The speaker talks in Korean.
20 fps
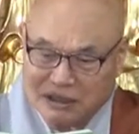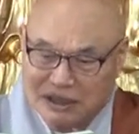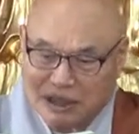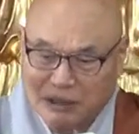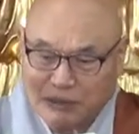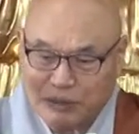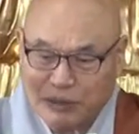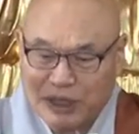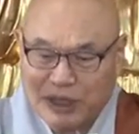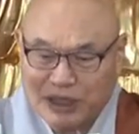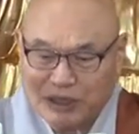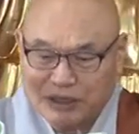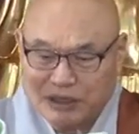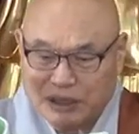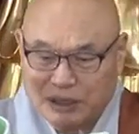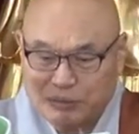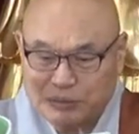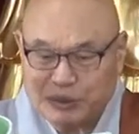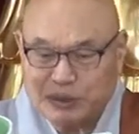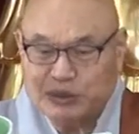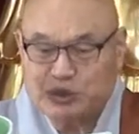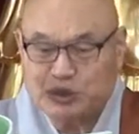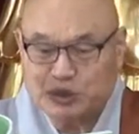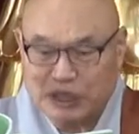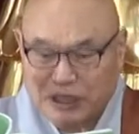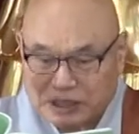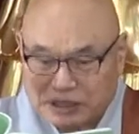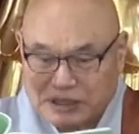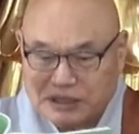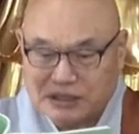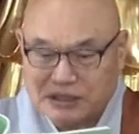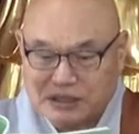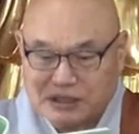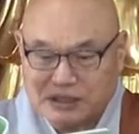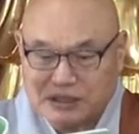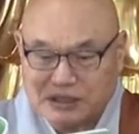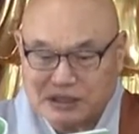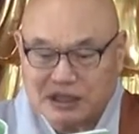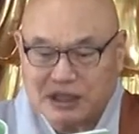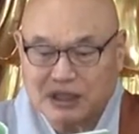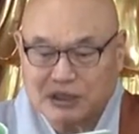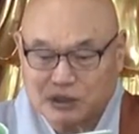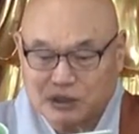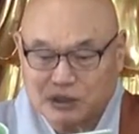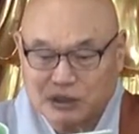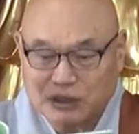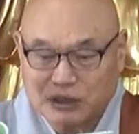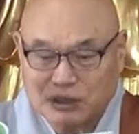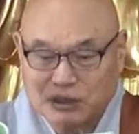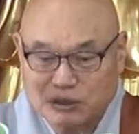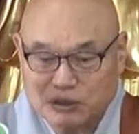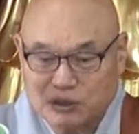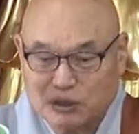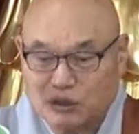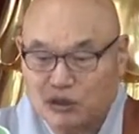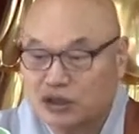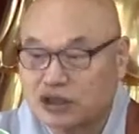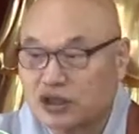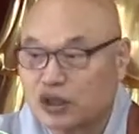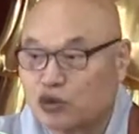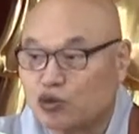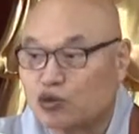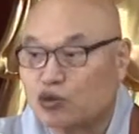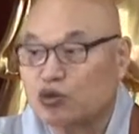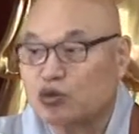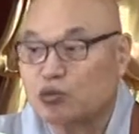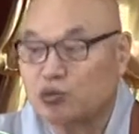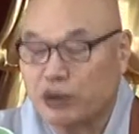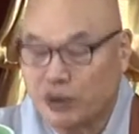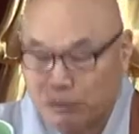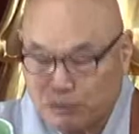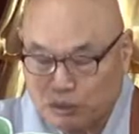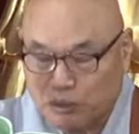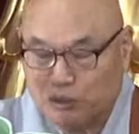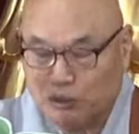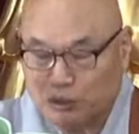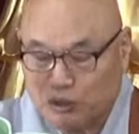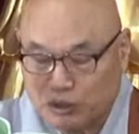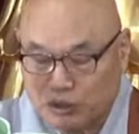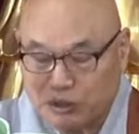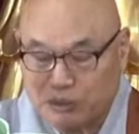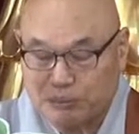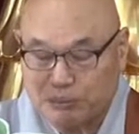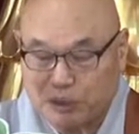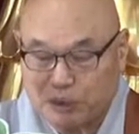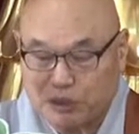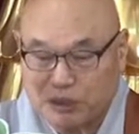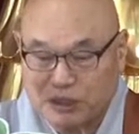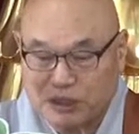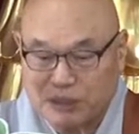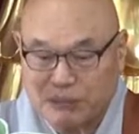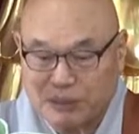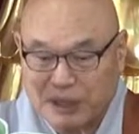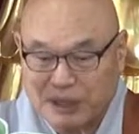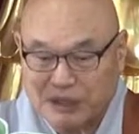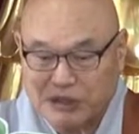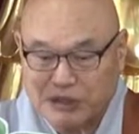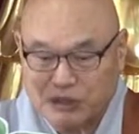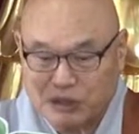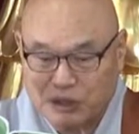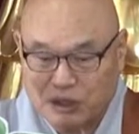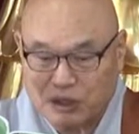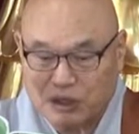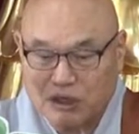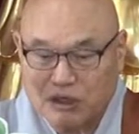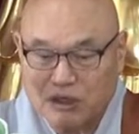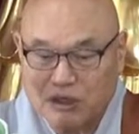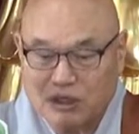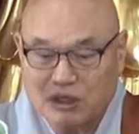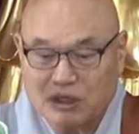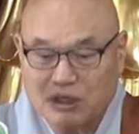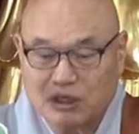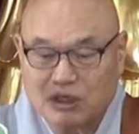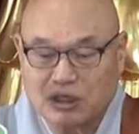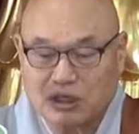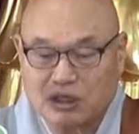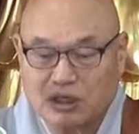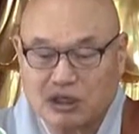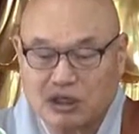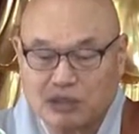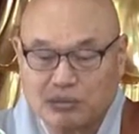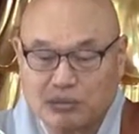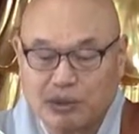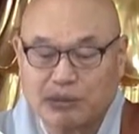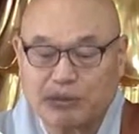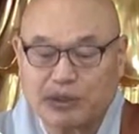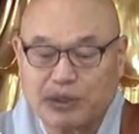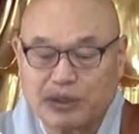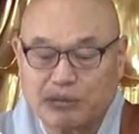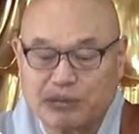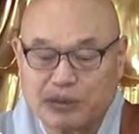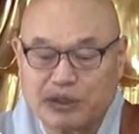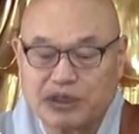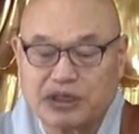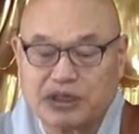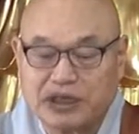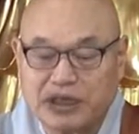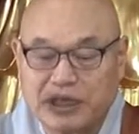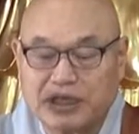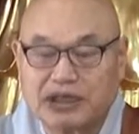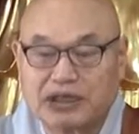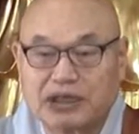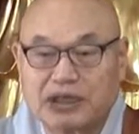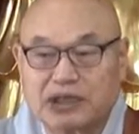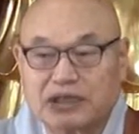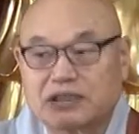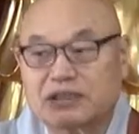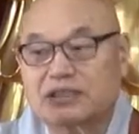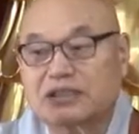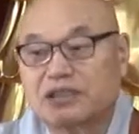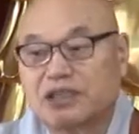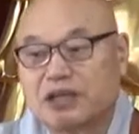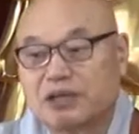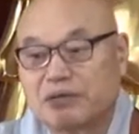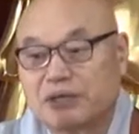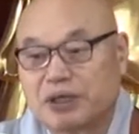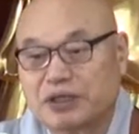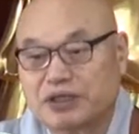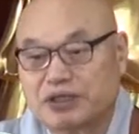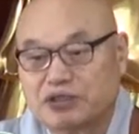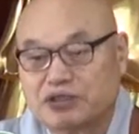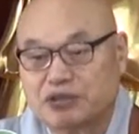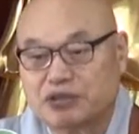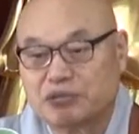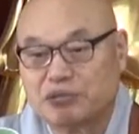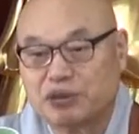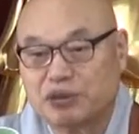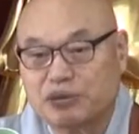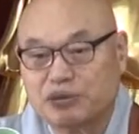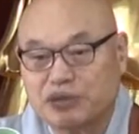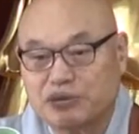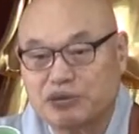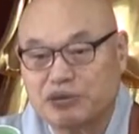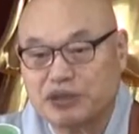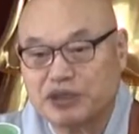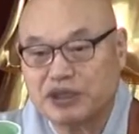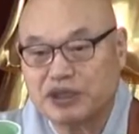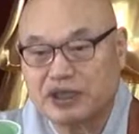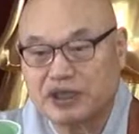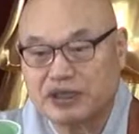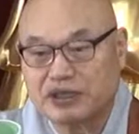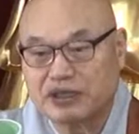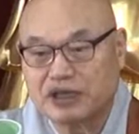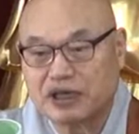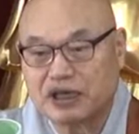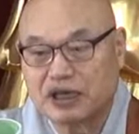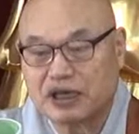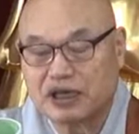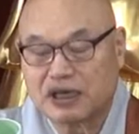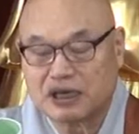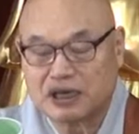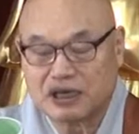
장마에 그냥 비 쏟아지듯이 그냥 쏟는다. 우버부 그런 표현들이 많죠. 어, 법의 비를 내린다. 근기에 맞춰서 법의 비를 내린다.